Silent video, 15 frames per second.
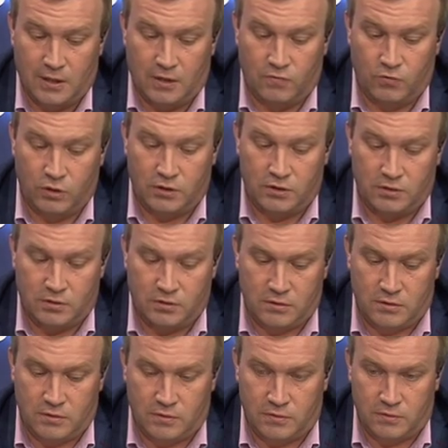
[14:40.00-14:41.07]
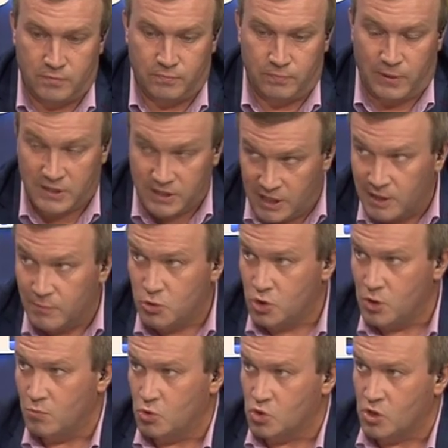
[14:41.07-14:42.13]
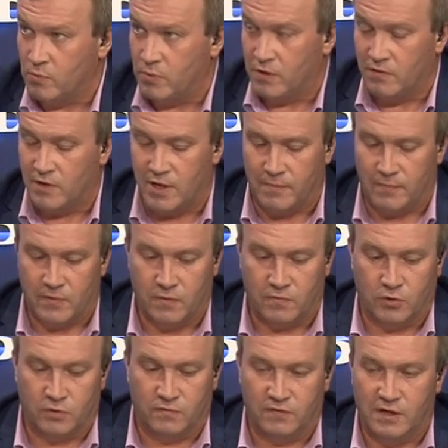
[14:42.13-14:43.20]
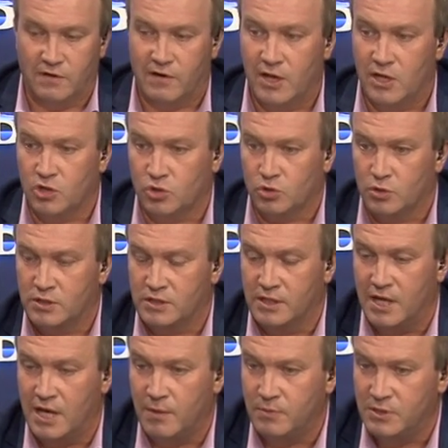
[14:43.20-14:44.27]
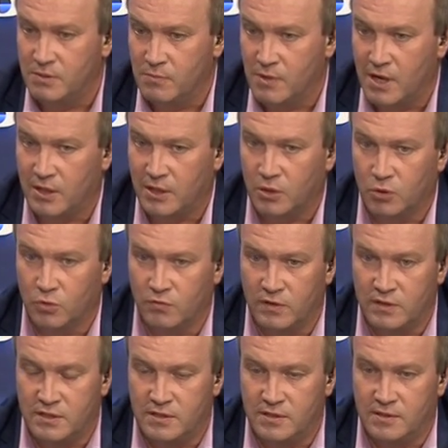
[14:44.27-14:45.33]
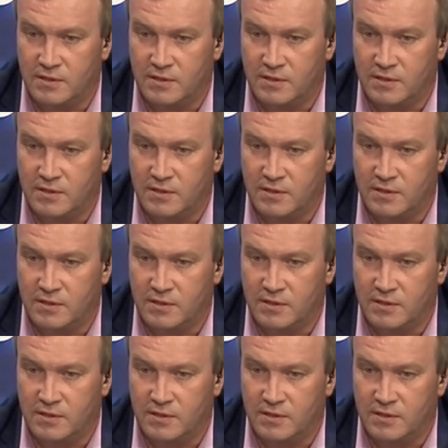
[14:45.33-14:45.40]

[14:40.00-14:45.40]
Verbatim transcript: Вот э, по ценам еще немножко поговорим. Вот вы говорите, что цена оптимальная, но ведь